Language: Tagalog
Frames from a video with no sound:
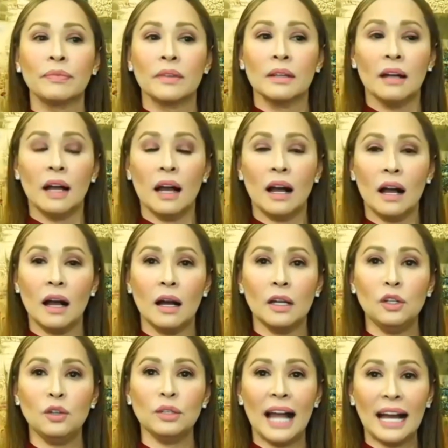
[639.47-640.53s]
uh,
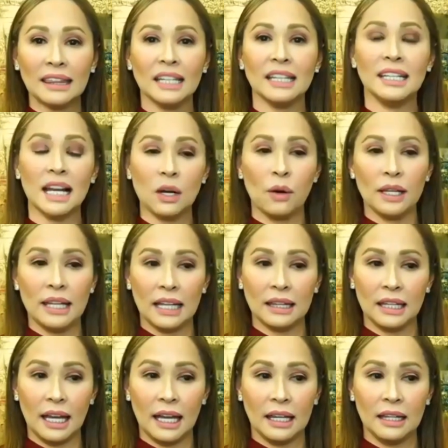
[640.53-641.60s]
yung lahat ng ginagawa
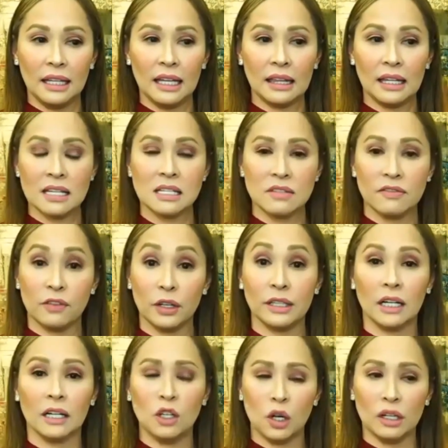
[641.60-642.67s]
natin, it is for the
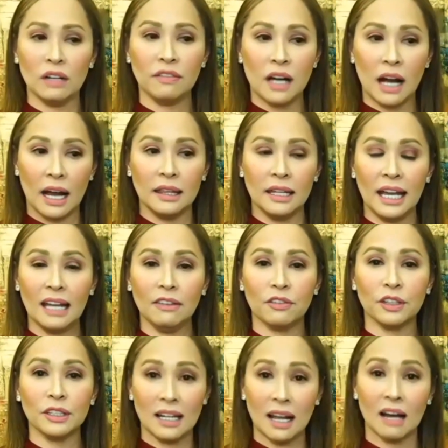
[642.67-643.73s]
glory of God and for
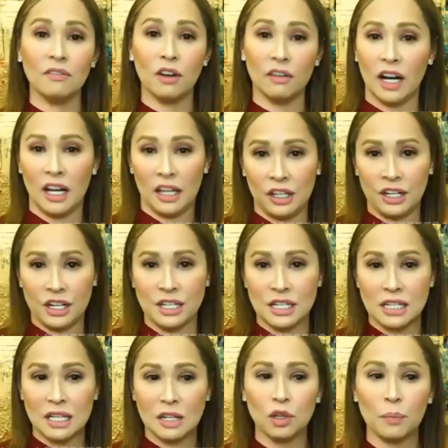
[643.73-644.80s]
the love of others.
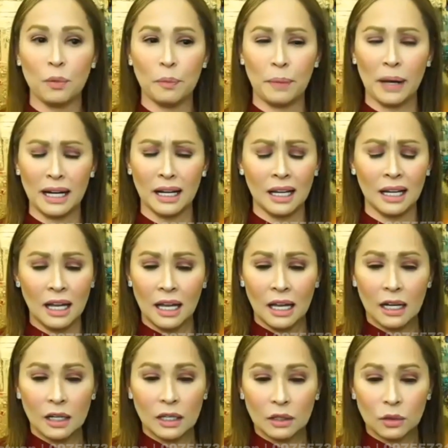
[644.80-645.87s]
Siguro po parang,
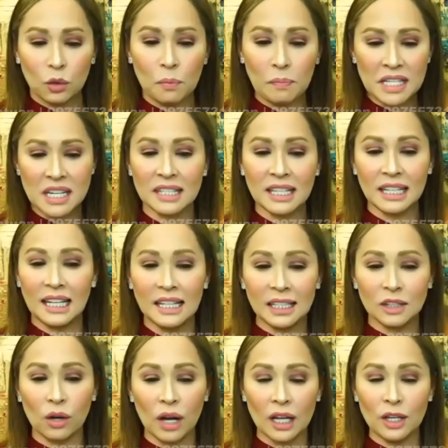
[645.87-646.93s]
kung minsan nalilito
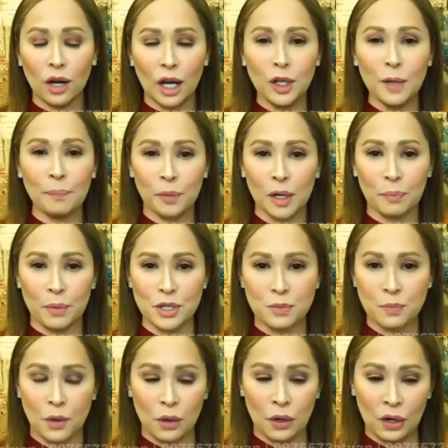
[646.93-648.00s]
kayo ano yung purpose
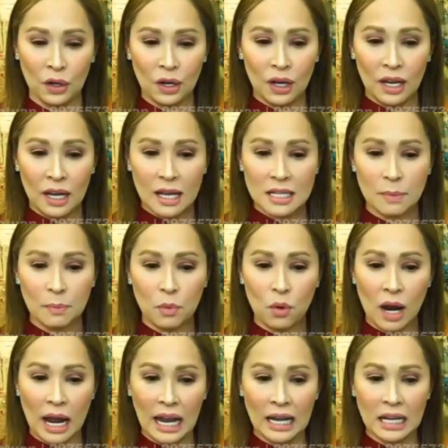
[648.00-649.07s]
mo sa
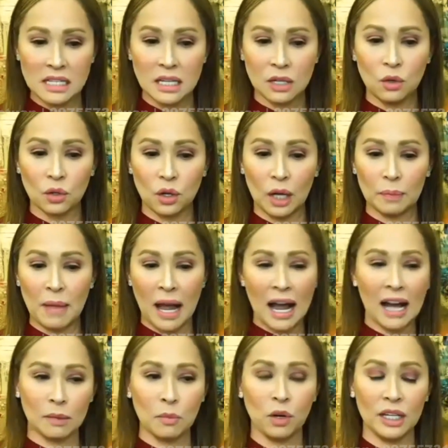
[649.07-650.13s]
buhay, siguro, at
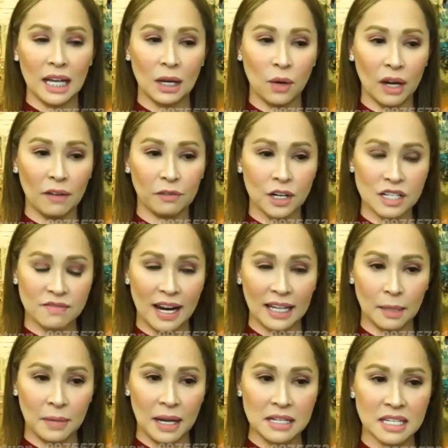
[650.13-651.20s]
bakit mo ginagawa yung first bite
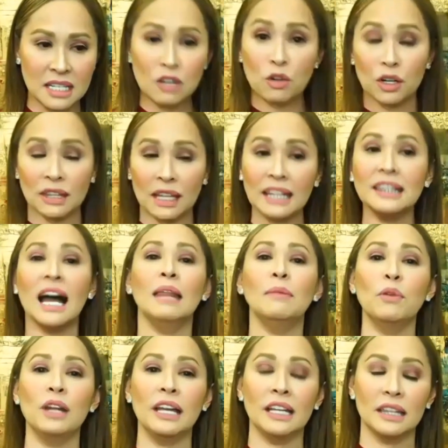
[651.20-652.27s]
of siguro tandaan
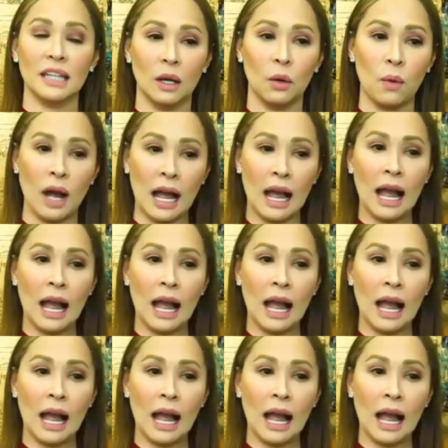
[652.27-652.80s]
mo lang yung dalawa